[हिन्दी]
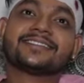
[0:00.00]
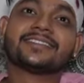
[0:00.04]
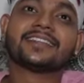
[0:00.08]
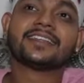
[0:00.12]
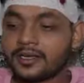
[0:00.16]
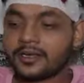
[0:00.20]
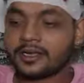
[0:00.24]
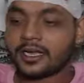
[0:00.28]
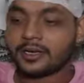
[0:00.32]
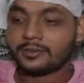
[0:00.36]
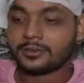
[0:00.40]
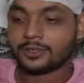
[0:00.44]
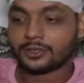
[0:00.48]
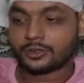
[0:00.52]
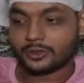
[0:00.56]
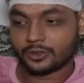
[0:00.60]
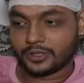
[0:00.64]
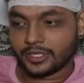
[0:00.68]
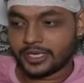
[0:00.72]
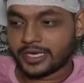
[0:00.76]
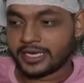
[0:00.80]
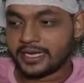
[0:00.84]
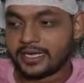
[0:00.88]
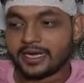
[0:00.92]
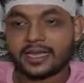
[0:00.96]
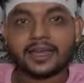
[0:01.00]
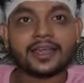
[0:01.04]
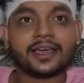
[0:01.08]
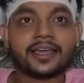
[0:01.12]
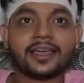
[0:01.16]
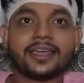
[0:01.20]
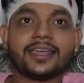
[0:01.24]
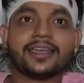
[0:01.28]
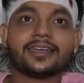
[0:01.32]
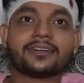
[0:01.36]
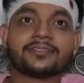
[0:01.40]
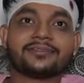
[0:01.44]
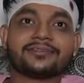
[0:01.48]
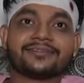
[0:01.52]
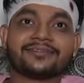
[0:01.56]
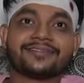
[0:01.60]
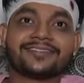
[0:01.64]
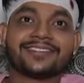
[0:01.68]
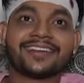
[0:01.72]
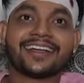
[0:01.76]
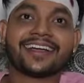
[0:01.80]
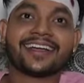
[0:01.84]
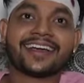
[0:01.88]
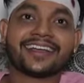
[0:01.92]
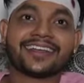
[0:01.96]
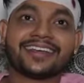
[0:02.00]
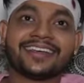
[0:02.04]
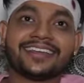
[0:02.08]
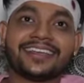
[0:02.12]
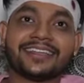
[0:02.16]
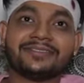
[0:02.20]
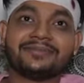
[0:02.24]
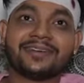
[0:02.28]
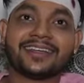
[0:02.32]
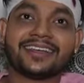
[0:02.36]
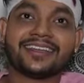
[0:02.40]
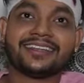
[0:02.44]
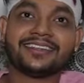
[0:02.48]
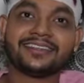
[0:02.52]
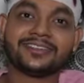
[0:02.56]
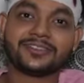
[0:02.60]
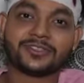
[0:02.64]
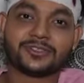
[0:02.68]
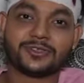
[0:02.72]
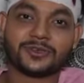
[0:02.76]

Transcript: तो अभी तो एक गाना है गंगा नहिले बानी